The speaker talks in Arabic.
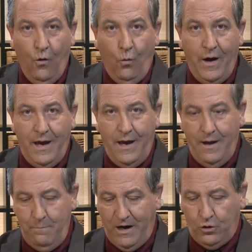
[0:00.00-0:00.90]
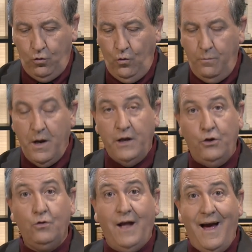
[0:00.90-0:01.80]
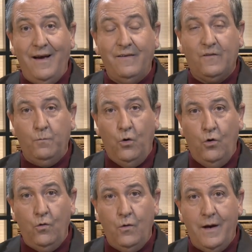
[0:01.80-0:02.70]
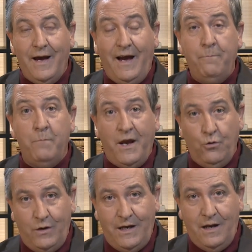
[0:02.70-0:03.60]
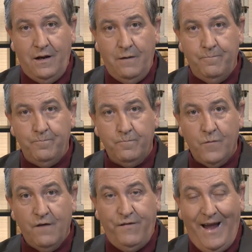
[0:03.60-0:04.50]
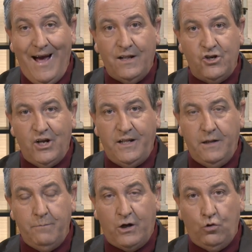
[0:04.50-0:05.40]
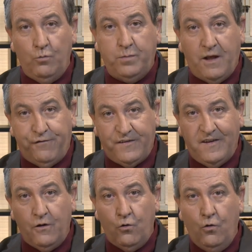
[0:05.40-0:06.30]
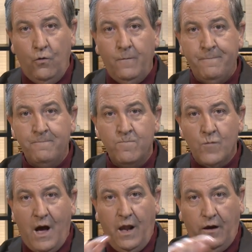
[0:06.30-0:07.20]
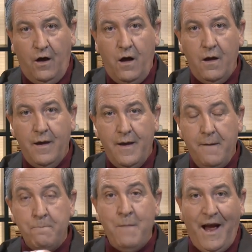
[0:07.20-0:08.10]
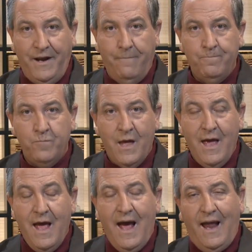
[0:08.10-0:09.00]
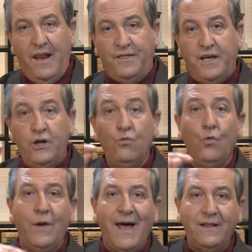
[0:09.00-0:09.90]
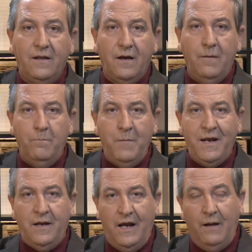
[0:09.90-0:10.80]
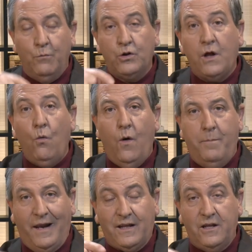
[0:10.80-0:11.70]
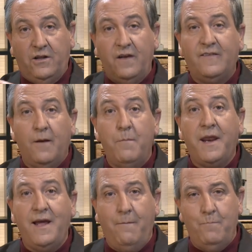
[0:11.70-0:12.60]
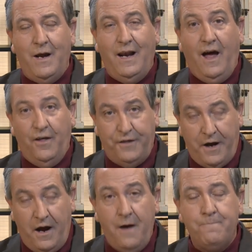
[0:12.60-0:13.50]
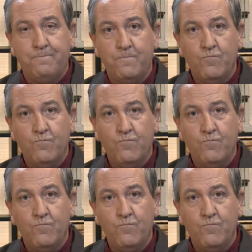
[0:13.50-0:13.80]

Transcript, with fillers: ومكتوب يدعى اسمه عمانوئيل في العهد الجديد مكتوب تفسيره الله معنا الذي يولد من المطوبة القديسة مريم العذراء